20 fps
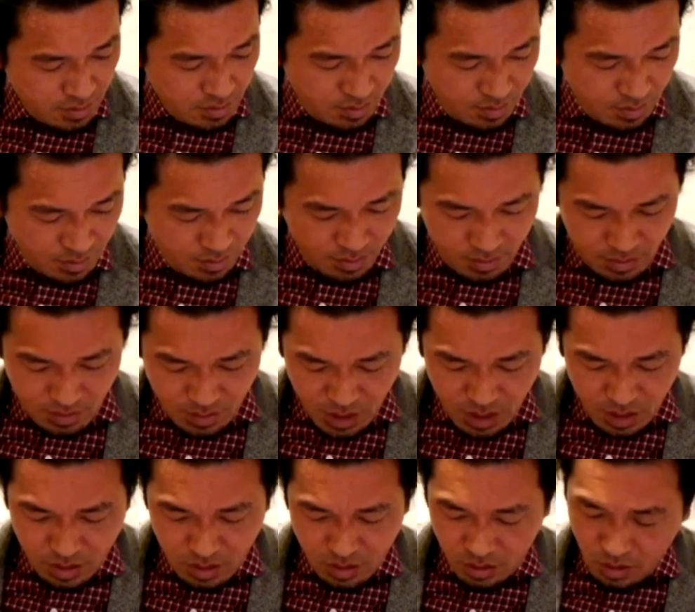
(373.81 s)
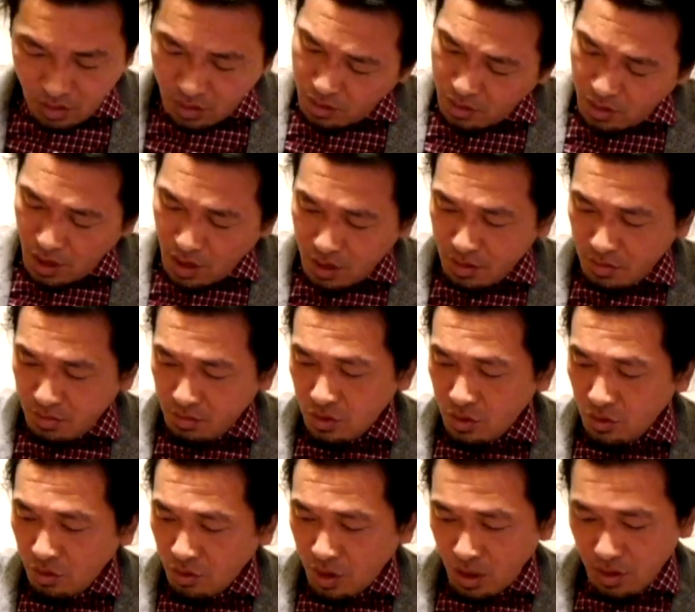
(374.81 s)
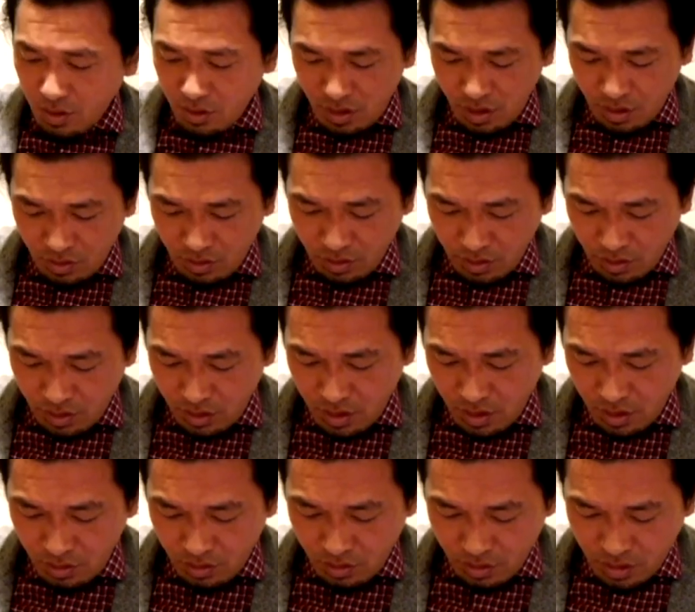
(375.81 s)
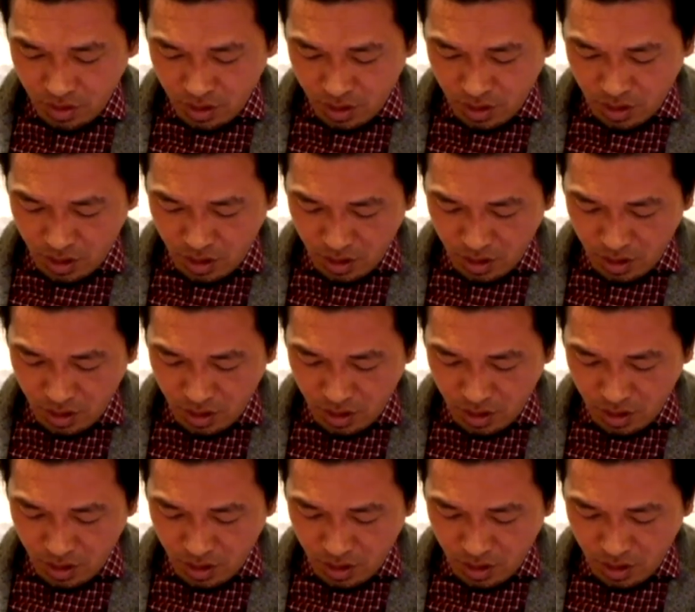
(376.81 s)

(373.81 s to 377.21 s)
うん、除湿剤どうかってことですねこの時期に